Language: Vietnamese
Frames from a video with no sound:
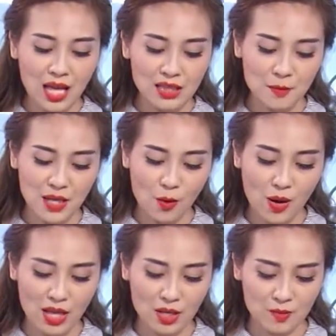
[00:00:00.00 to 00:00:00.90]
Tiếp theo
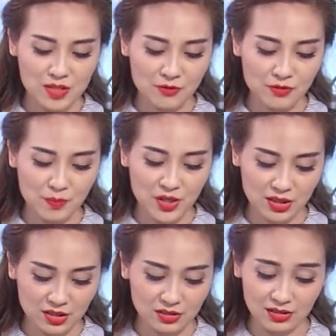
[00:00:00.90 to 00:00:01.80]
là nhóm sản phẩm điện
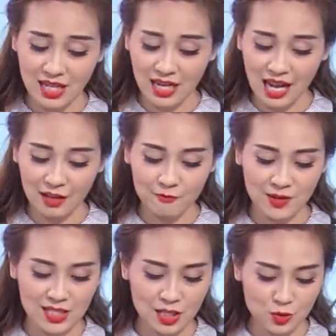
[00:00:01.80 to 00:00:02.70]
tử, điện lạnh
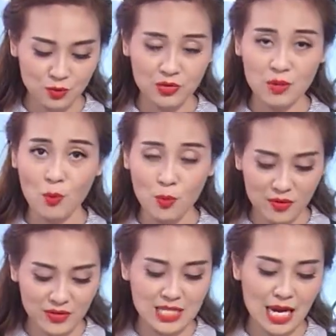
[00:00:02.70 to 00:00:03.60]
và gia dụng với
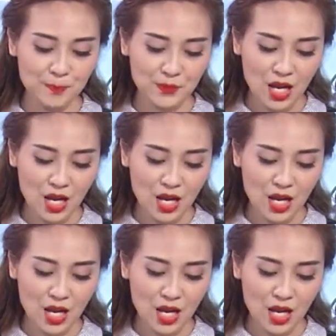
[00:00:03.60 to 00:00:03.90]
40%.